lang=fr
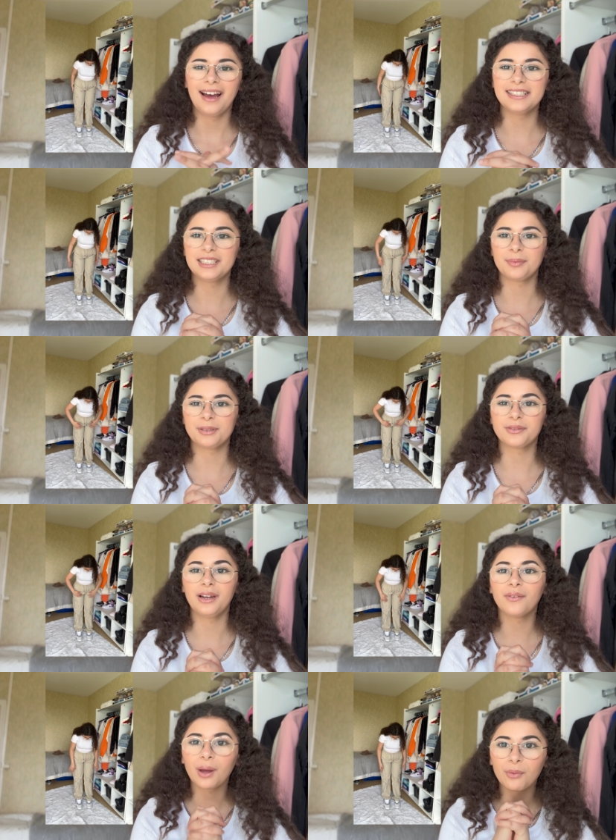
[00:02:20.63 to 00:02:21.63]
à dire parce que là,
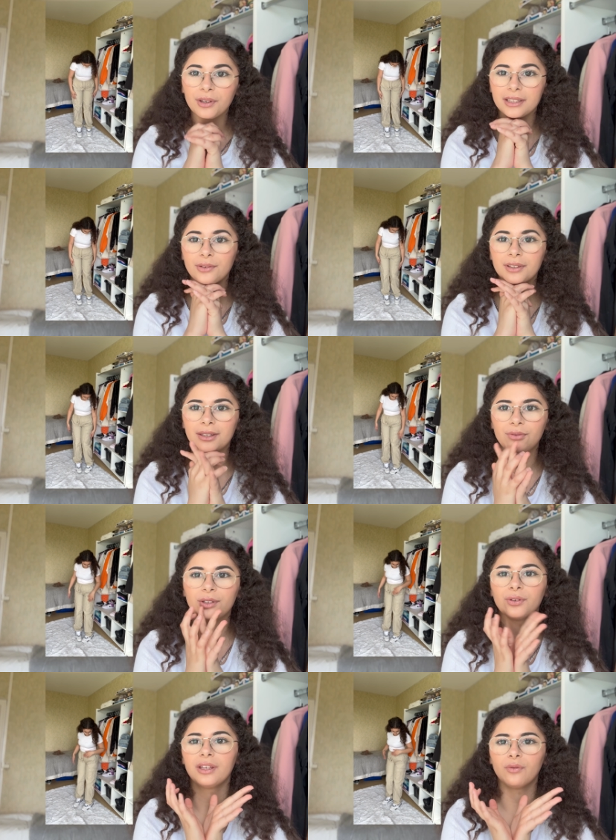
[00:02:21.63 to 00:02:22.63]
vraiment, il y a des trucs qui vont et des
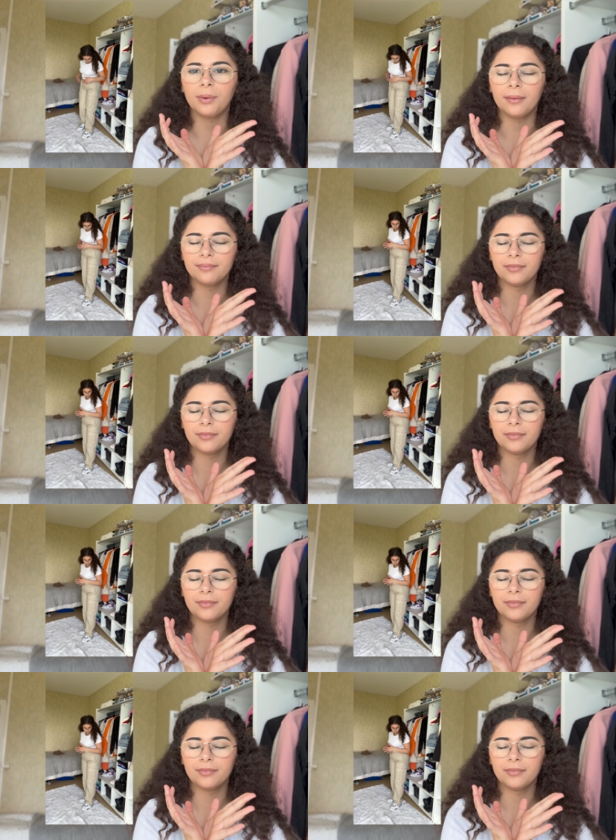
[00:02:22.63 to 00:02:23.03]
trucs qui vont pas.